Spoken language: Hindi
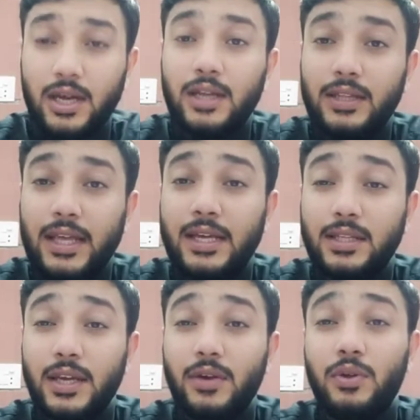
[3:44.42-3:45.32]
नीयत
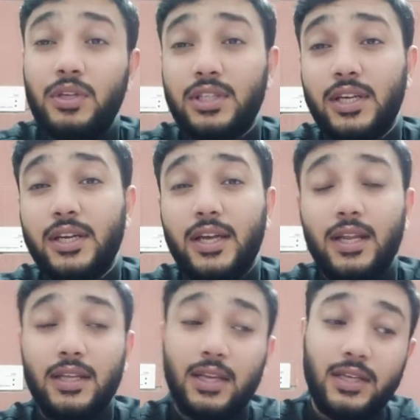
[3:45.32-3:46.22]
यही होनी चाहिए कि
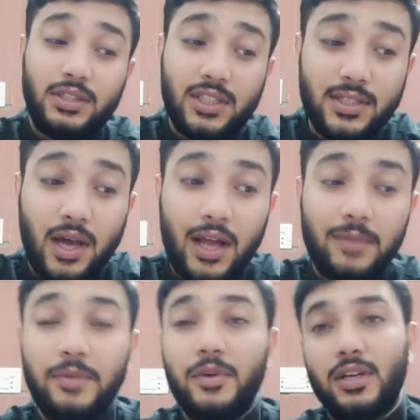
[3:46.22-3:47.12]
अल्लाह ताला जिस हाल में भी